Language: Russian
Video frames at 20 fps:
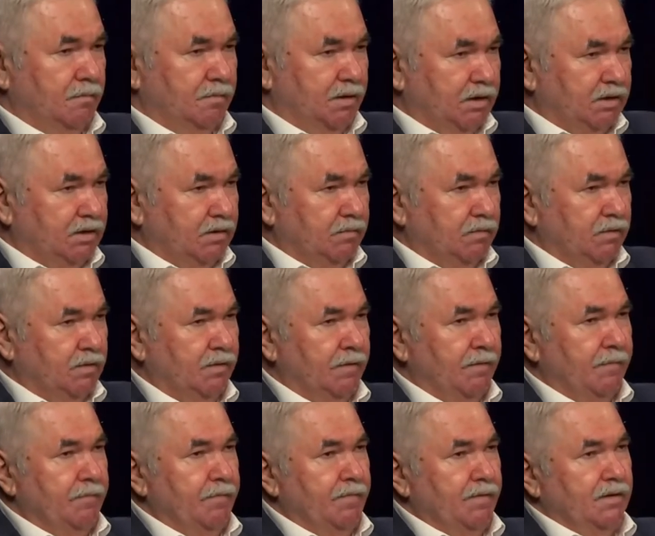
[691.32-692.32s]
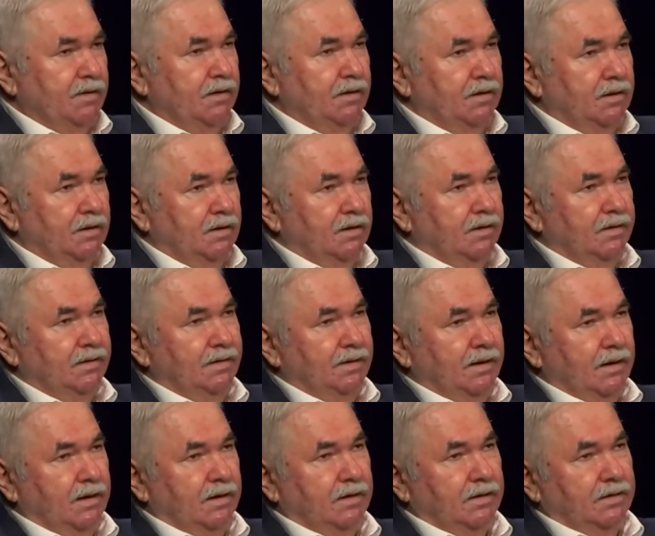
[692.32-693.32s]
Поэтому Э,
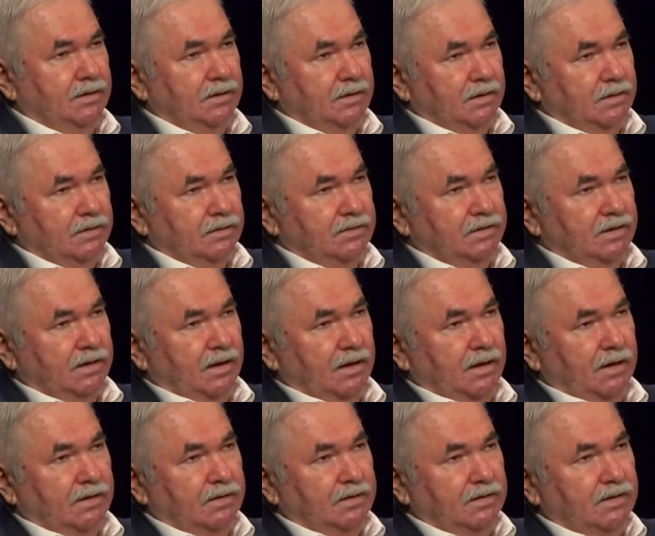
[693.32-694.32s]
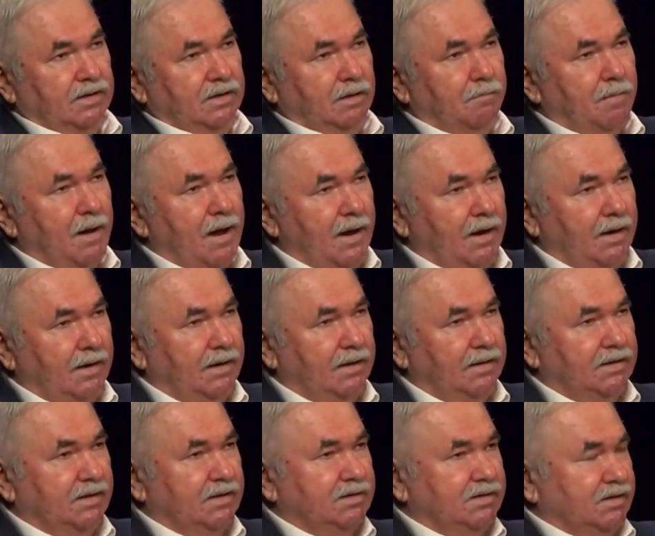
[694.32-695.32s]
на, э, на
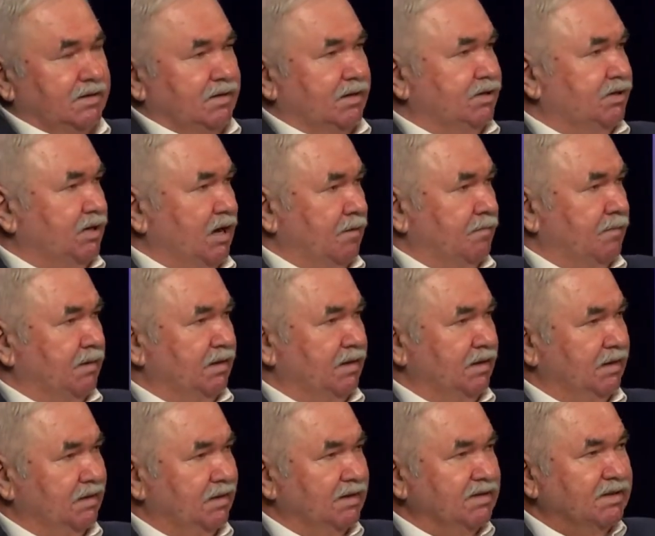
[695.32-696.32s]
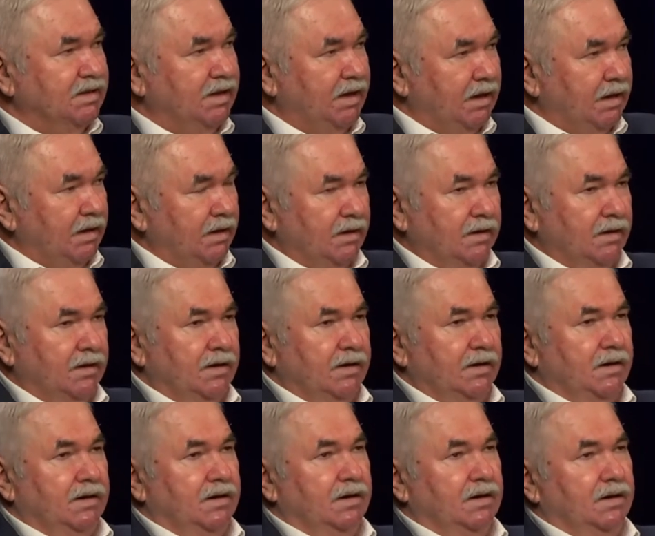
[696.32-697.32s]
глобальной, так сказать, шахматной доске
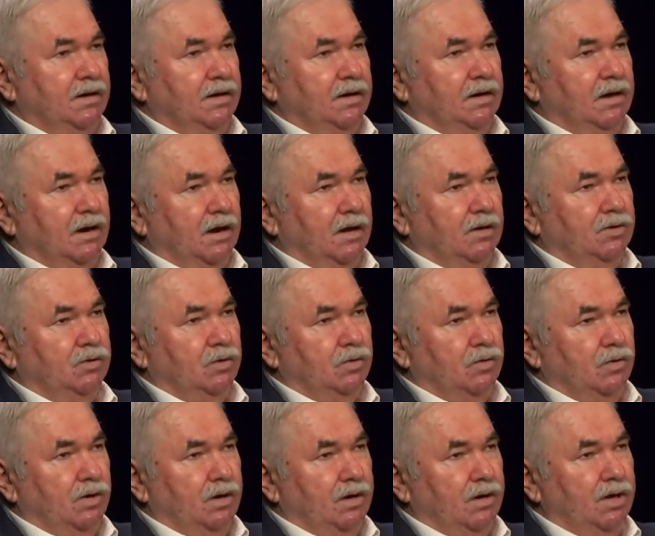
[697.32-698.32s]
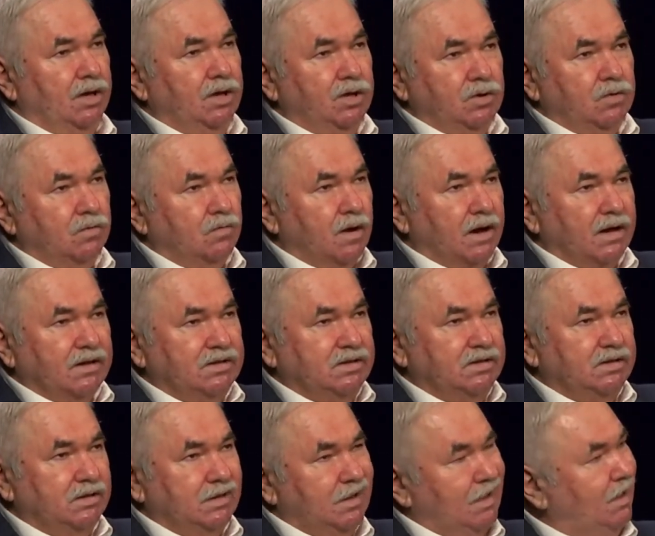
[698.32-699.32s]
э, играют роль и
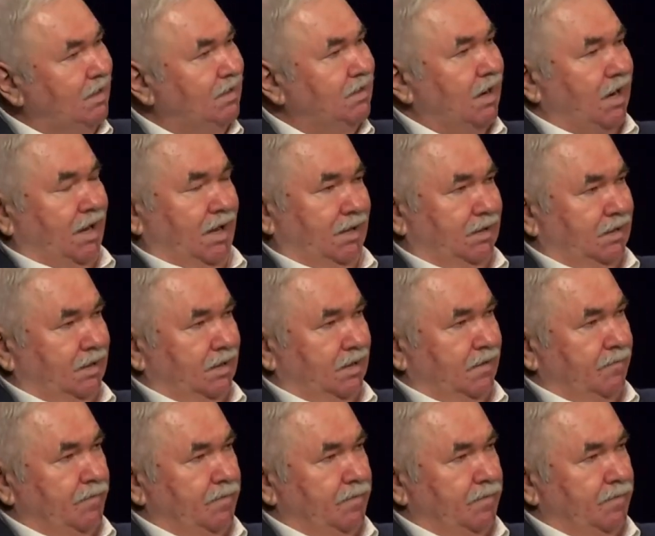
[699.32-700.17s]
нюансы, и тренды.